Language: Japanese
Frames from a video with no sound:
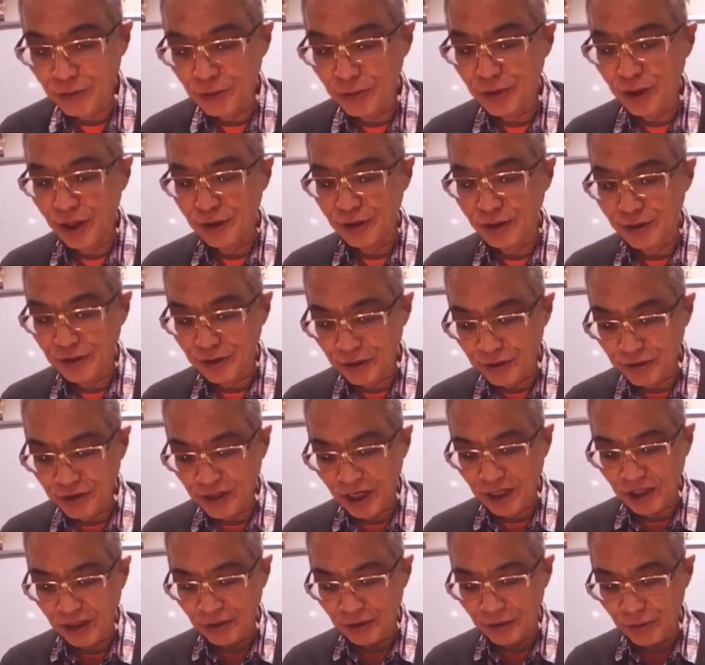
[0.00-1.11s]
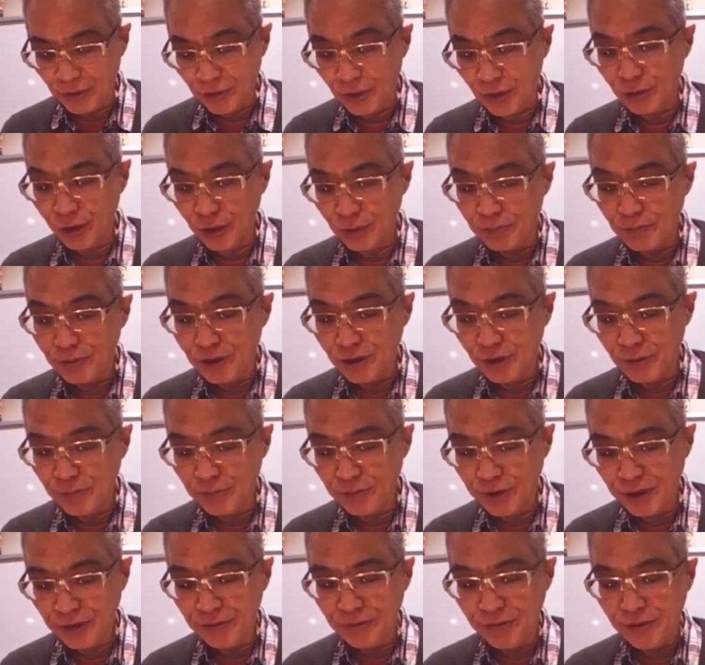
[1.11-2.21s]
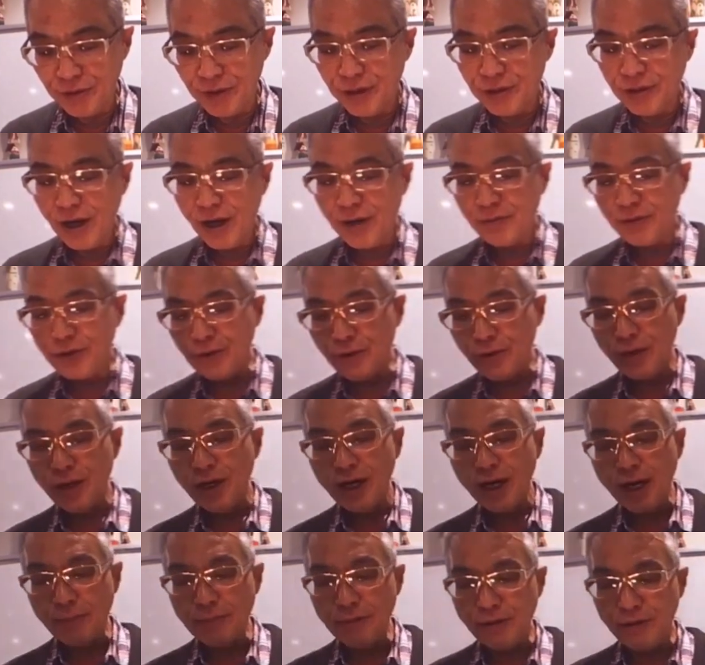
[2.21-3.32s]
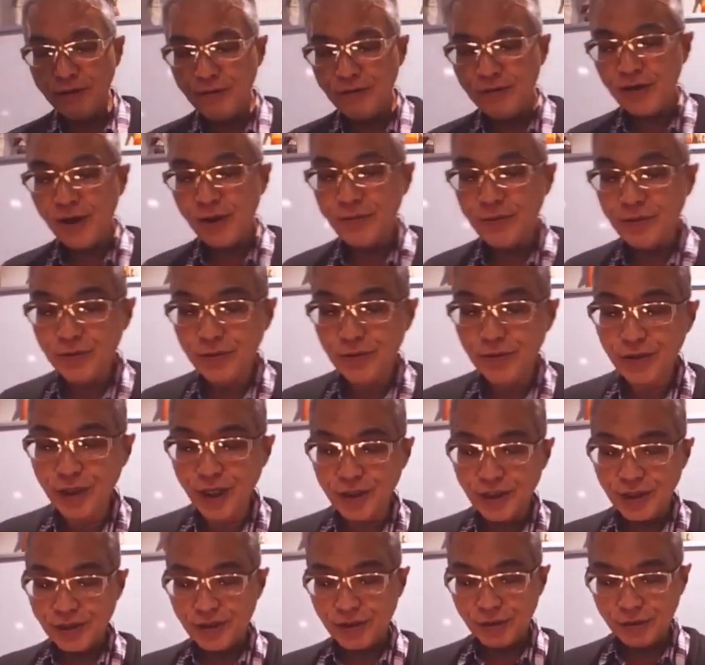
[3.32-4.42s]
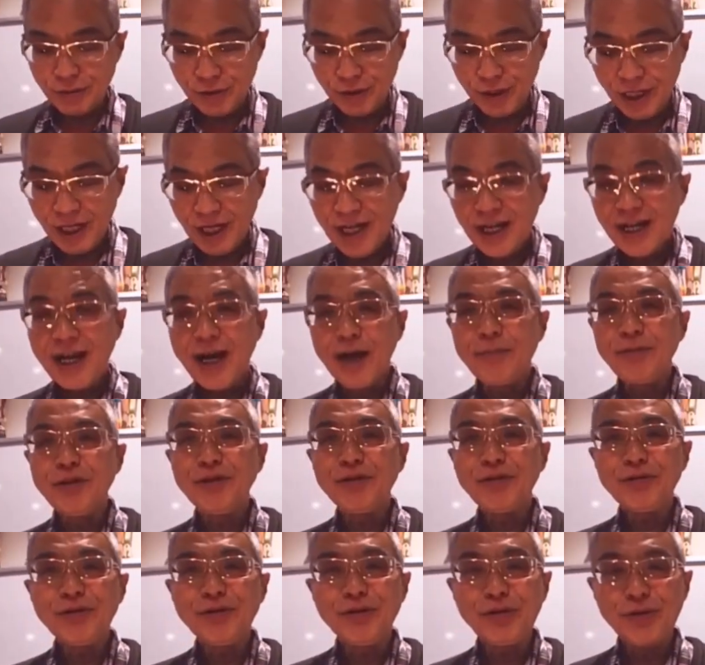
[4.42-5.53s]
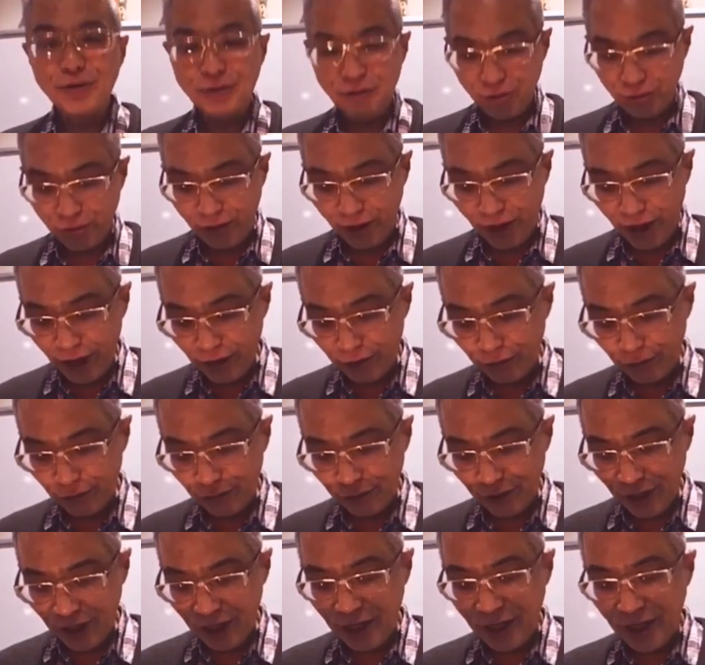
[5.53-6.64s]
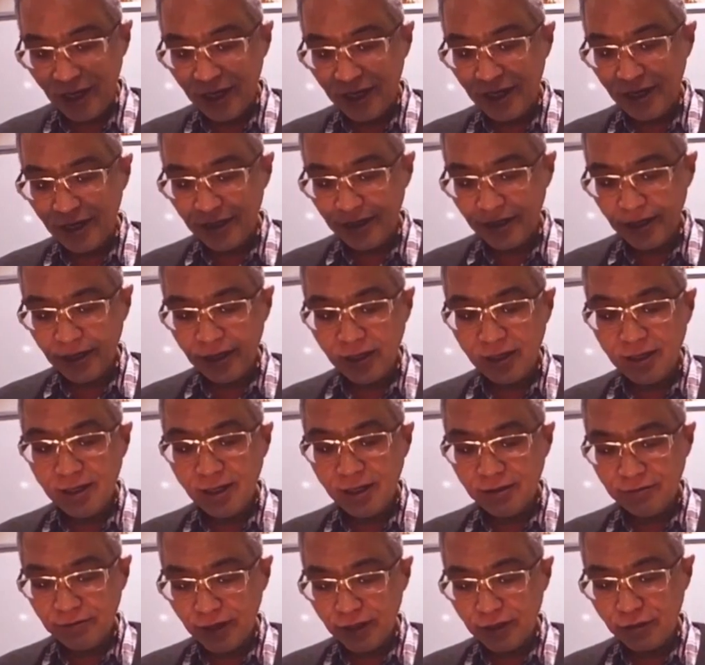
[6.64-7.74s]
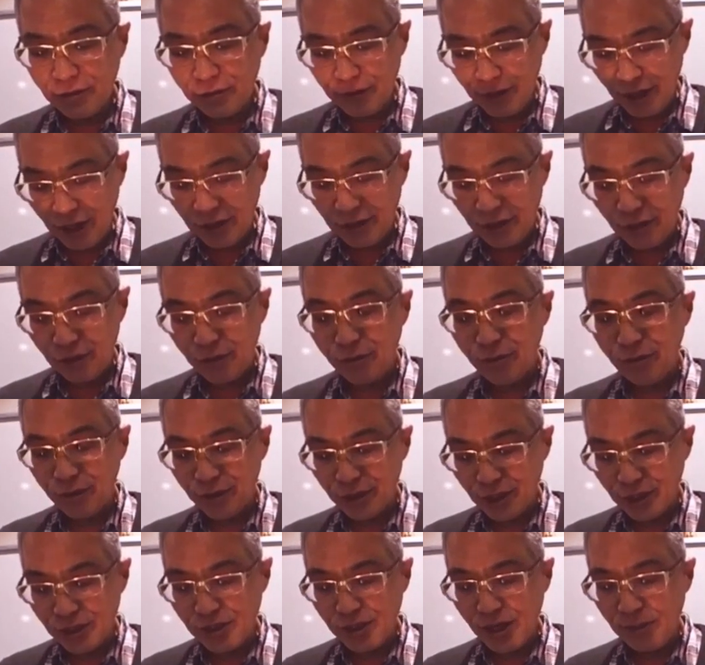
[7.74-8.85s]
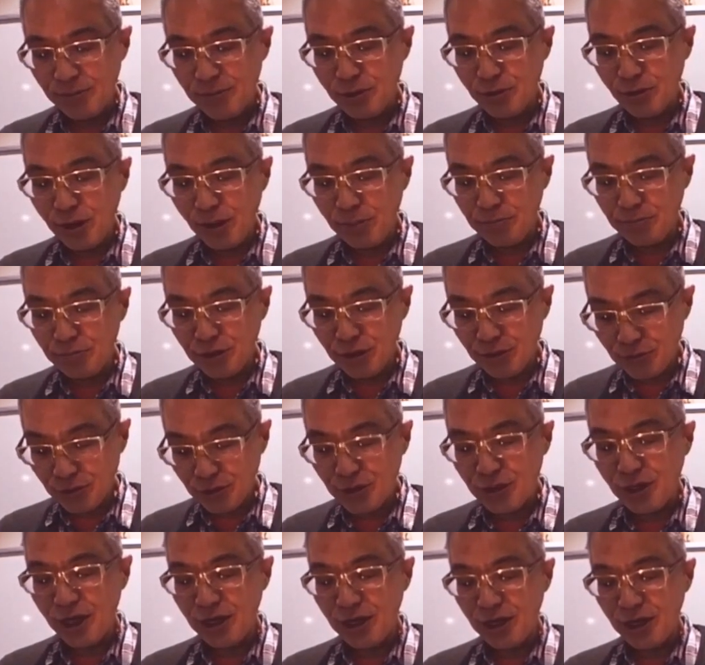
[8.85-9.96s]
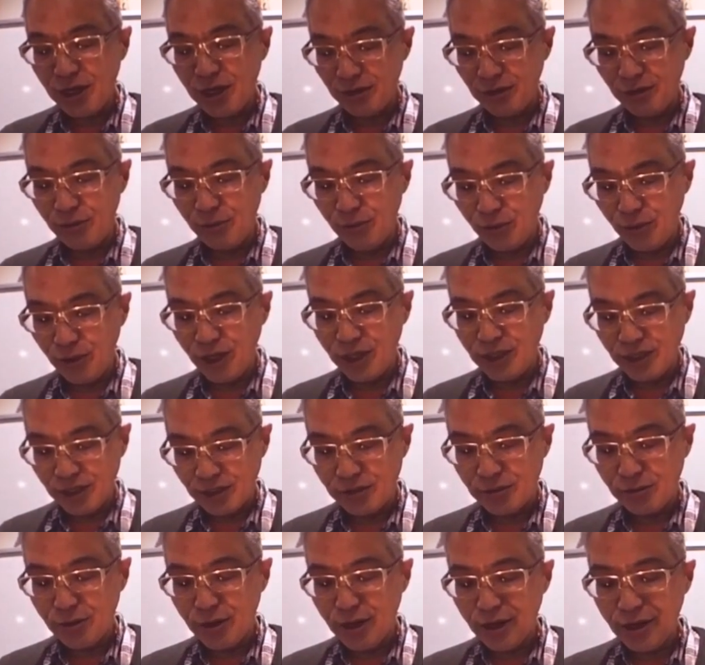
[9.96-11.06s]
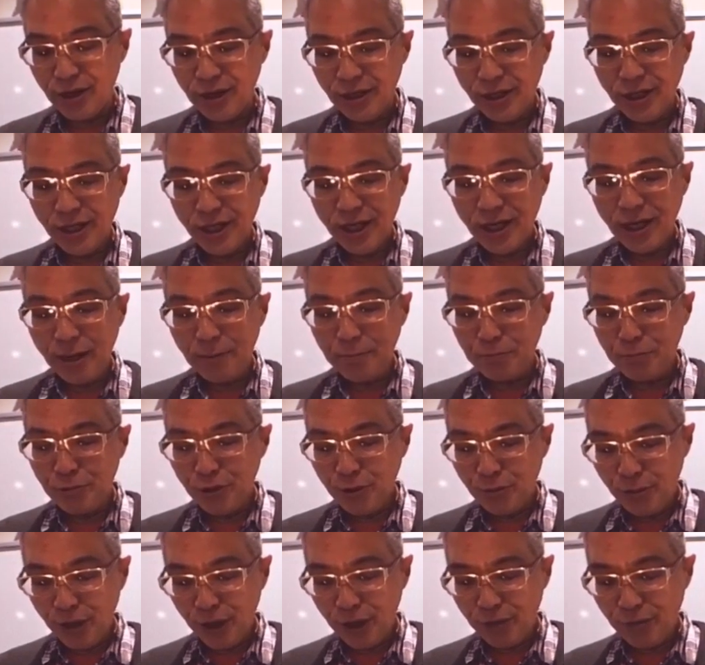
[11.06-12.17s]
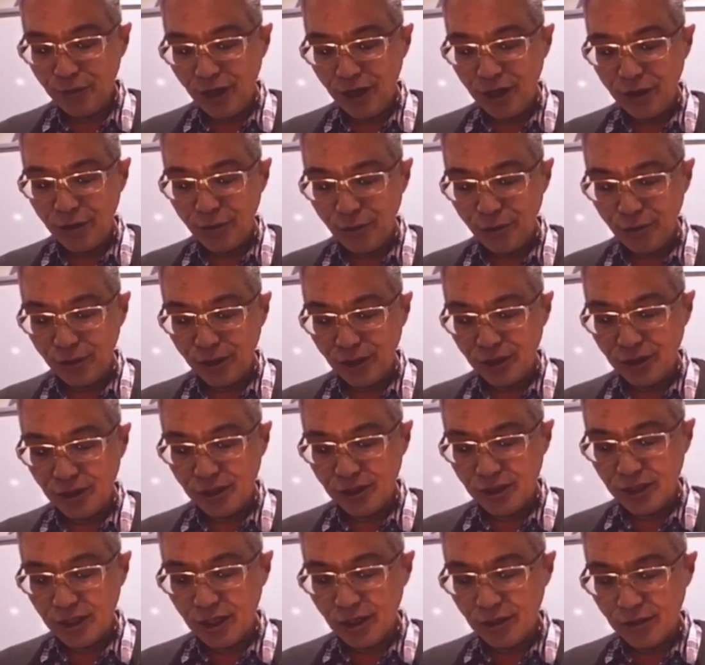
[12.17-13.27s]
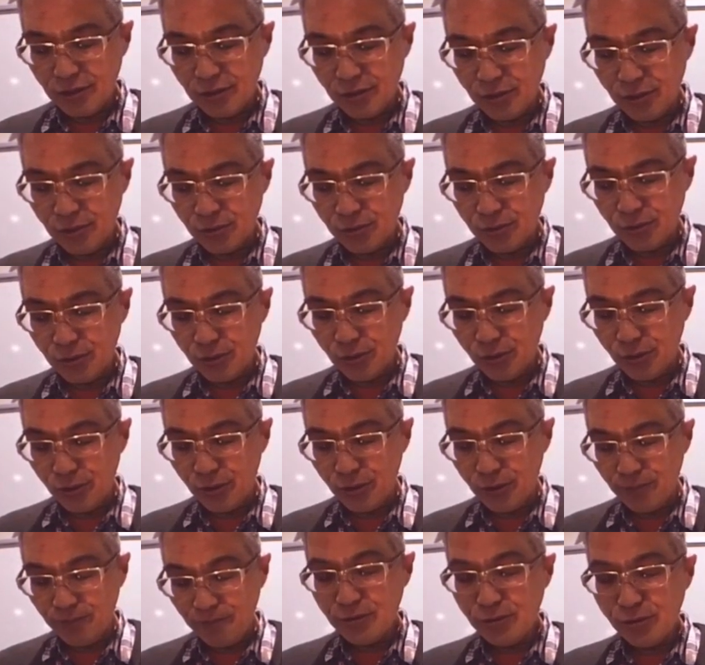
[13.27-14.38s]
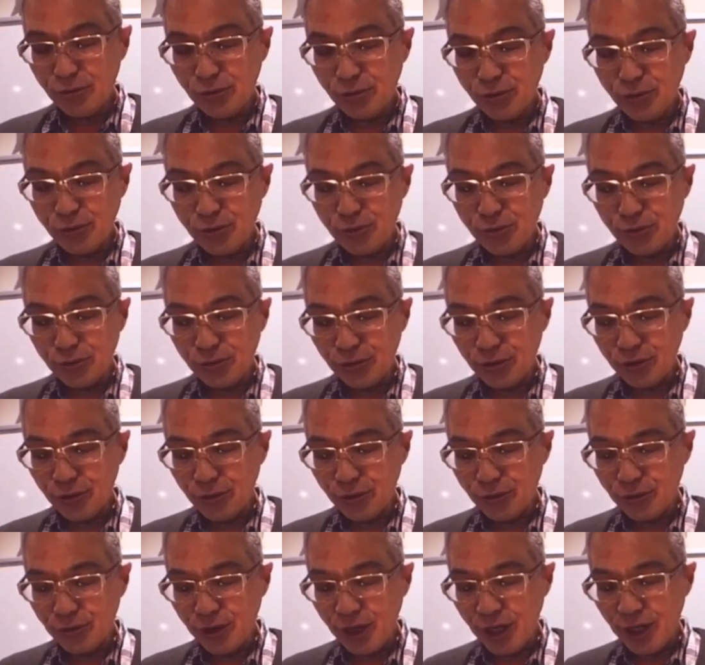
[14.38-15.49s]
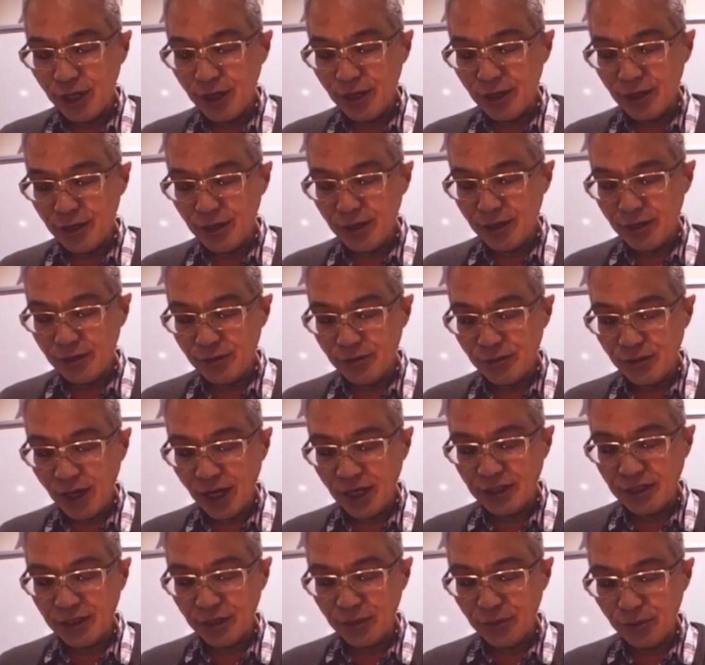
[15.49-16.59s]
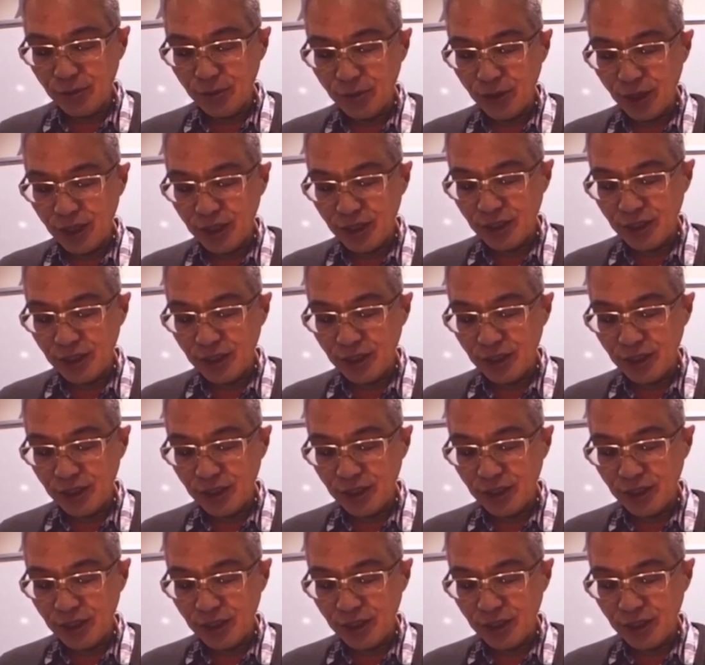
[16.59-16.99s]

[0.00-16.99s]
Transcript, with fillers: もそうなんですけどさっきのドリップするフィルターも紙フィルターもそうなんですけど紙の匂いっていうのがあるのでやはり1回は湯がいた方がいいです紙のカップでも湯がいた方がいいですそれからカップの場合はコーヒーに近く温度をするということでお湯で湯がいた方